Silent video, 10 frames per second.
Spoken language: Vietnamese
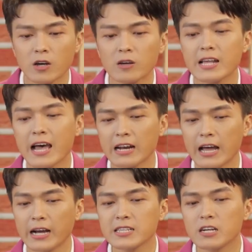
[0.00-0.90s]
rõ ràng
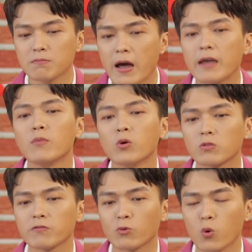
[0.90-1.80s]
là cái sự mai
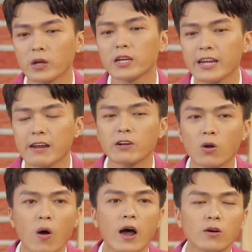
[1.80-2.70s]
một của những nét
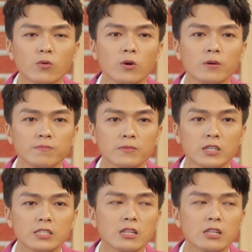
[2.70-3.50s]
văn hóa của người